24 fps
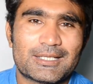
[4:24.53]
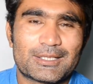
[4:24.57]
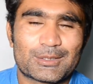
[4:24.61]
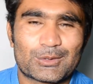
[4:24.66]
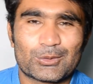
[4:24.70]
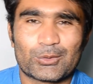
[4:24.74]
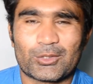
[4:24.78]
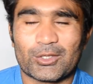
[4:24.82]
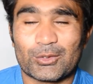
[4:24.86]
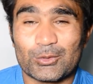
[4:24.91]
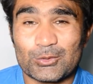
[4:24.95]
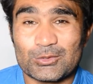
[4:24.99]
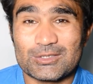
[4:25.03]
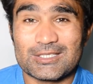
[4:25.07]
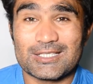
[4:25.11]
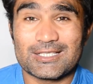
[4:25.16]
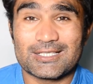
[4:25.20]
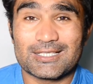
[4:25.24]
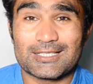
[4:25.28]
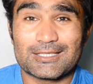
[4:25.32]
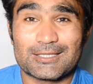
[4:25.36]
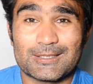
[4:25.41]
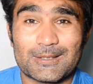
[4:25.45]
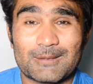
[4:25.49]
क्योंकि रोस्टिंग
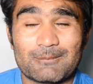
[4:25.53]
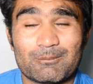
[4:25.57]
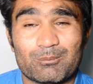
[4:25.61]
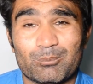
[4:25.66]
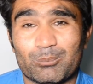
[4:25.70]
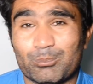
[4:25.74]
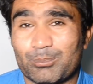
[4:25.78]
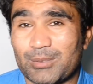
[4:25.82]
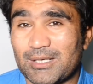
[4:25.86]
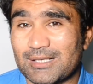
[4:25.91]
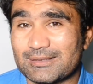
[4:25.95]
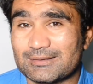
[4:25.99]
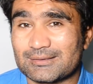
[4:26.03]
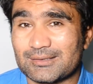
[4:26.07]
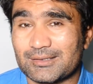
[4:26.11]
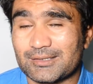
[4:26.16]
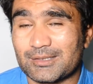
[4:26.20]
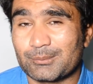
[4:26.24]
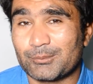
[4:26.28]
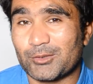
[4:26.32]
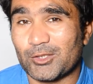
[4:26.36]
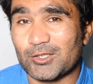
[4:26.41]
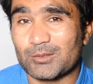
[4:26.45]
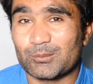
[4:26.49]
करते हैं पाकिस्तान
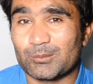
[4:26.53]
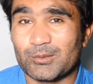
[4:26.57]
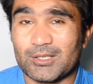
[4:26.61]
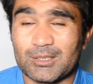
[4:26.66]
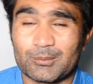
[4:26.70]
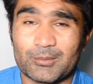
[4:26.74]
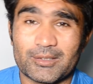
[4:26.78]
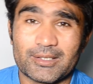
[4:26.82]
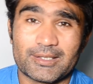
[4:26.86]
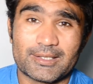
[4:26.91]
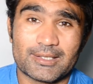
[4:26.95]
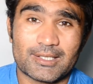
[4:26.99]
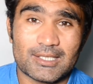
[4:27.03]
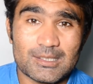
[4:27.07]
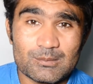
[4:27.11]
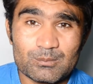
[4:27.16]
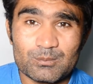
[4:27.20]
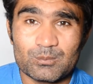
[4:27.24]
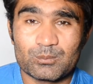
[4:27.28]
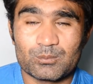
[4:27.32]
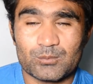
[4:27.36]
के बहुत बड़े बड़े नाम